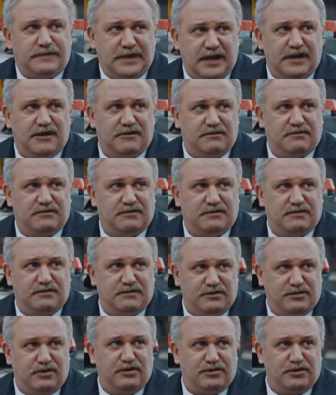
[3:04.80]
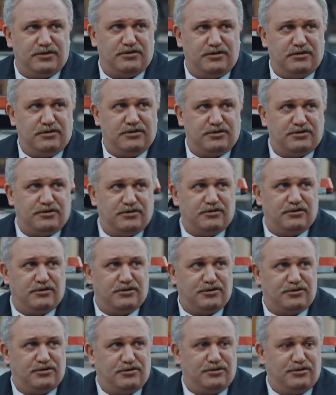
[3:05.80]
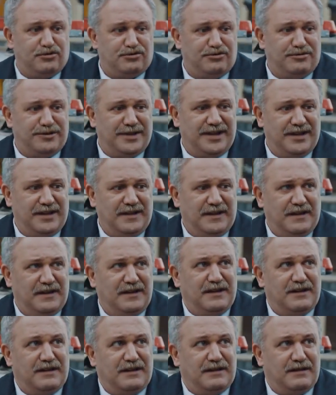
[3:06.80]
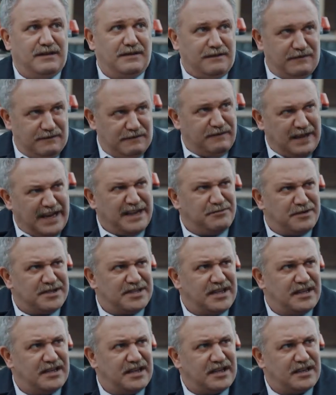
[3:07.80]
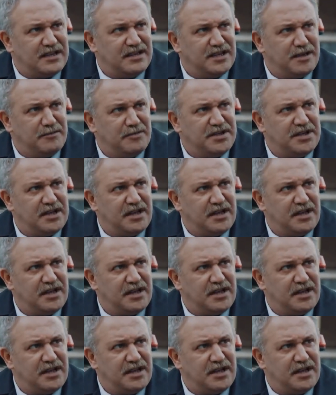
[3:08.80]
Ya doğru söylüyorsun, doğru söylüyorsun da var mı senin aklında bir